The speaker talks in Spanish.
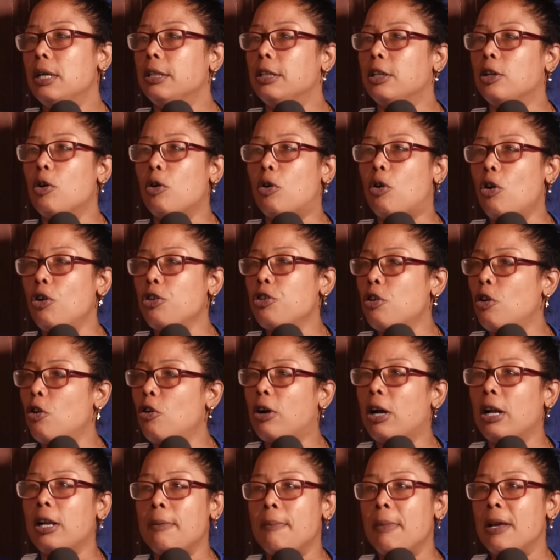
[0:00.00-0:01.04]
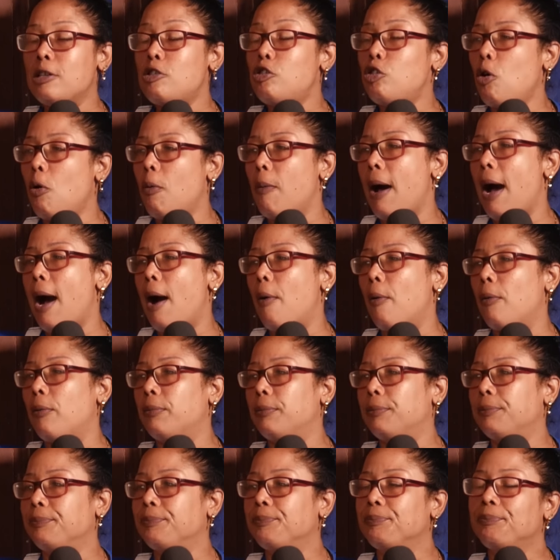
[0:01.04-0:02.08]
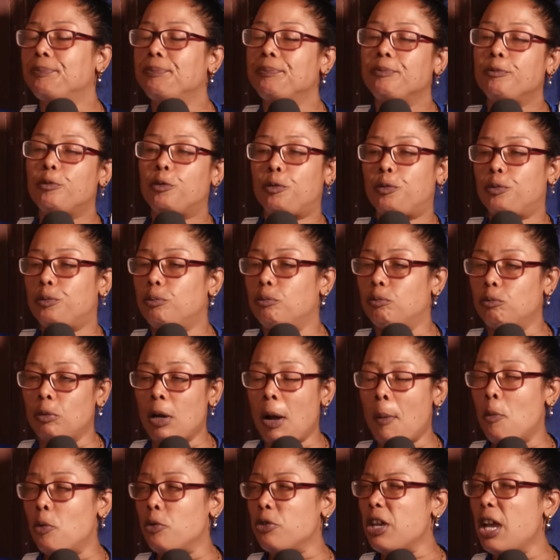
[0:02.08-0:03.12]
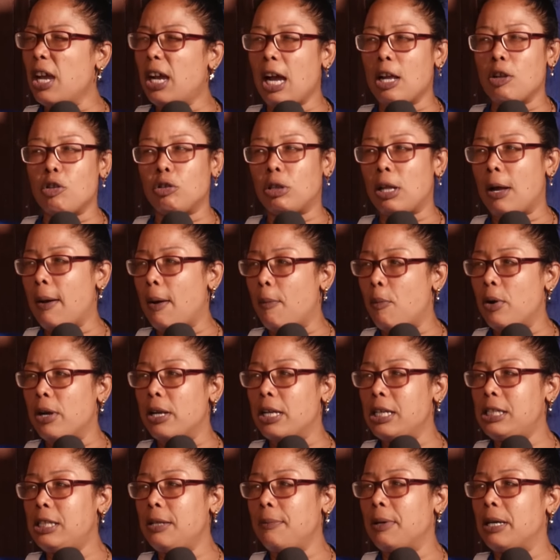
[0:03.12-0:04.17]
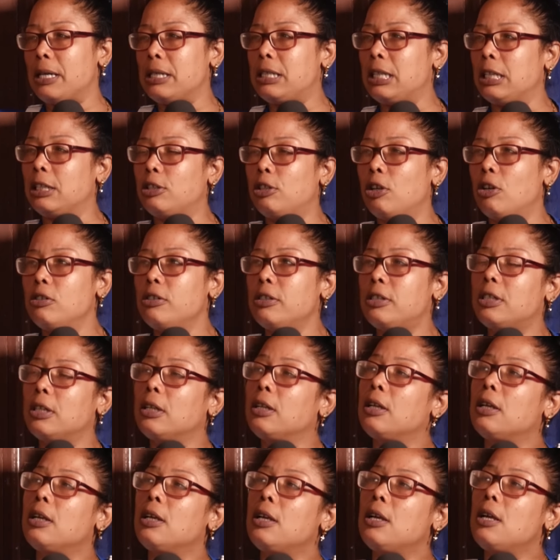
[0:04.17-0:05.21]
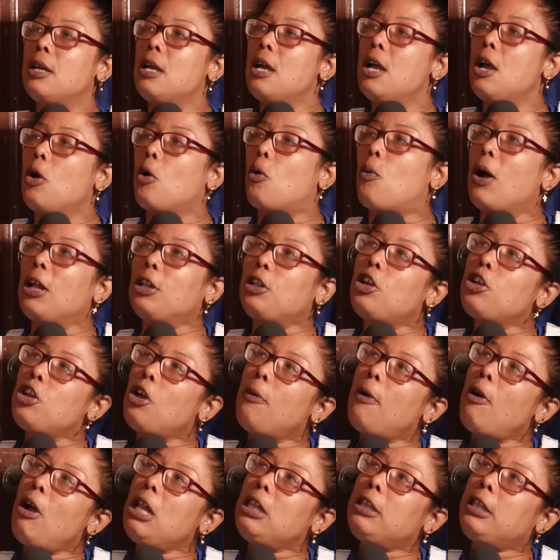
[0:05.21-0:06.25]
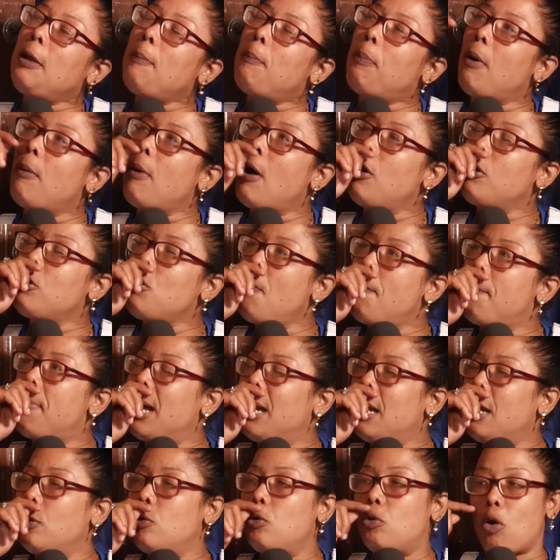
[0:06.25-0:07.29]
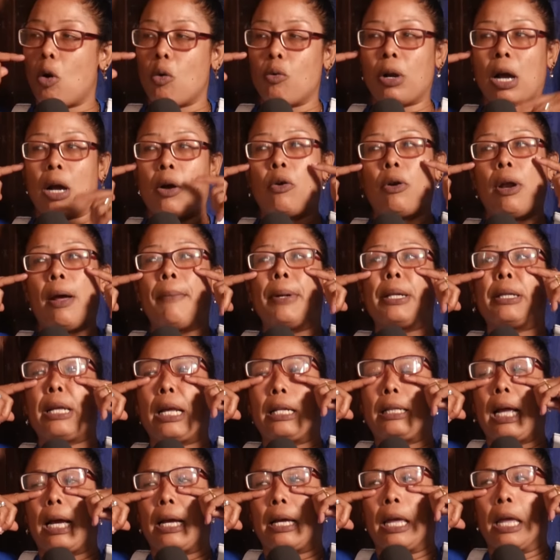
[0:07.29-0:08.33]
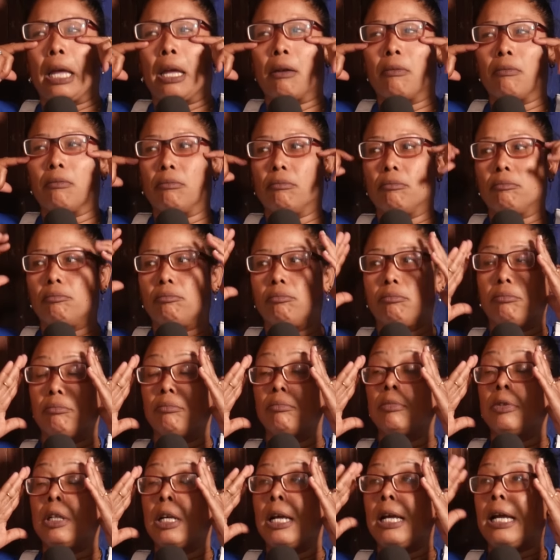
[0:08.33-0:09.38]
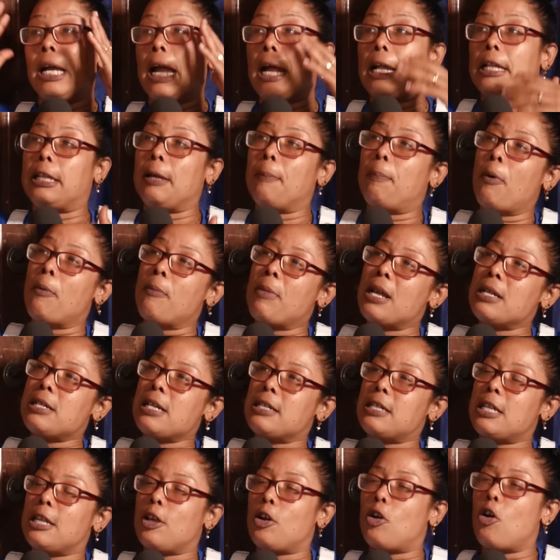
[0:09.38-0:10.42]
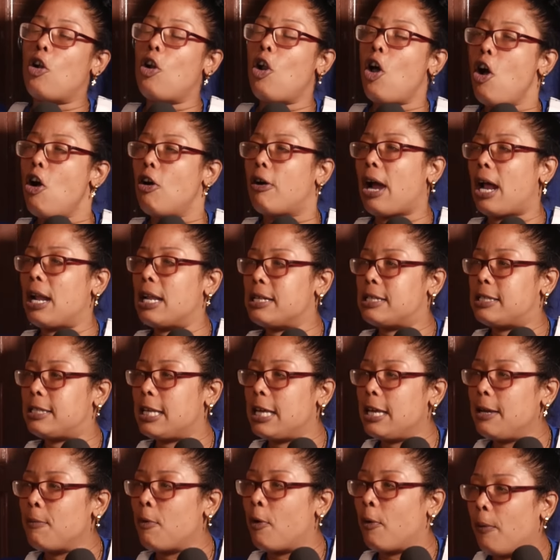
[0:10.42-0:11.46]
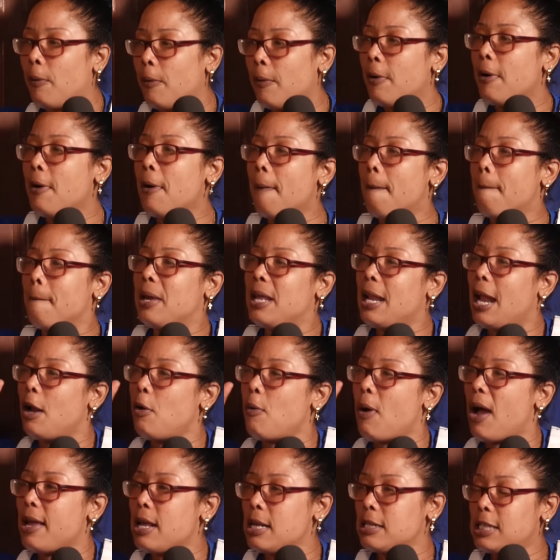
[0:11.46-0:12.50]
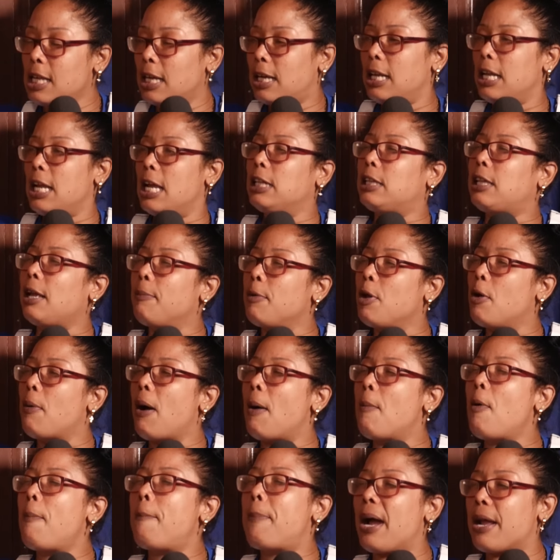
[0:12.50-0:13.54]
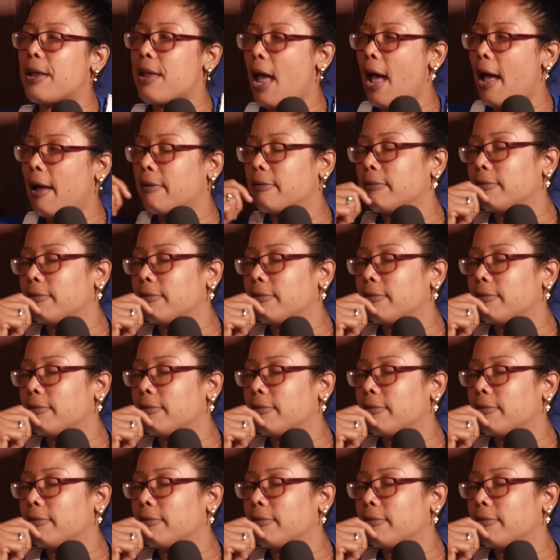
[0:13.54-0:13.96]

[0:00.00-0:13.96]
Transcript: Digo, coño, loca, ni me he sobado. Una muñeca, yo estaba buenísima en ese entonces. Cuando yo veo el tipo abajo de un paleluco con una gorra metida hasta aquí, el tipo me hace así, digo, loca, le hicimos. Míralo ahí, ese cliente mío, vamos para allá.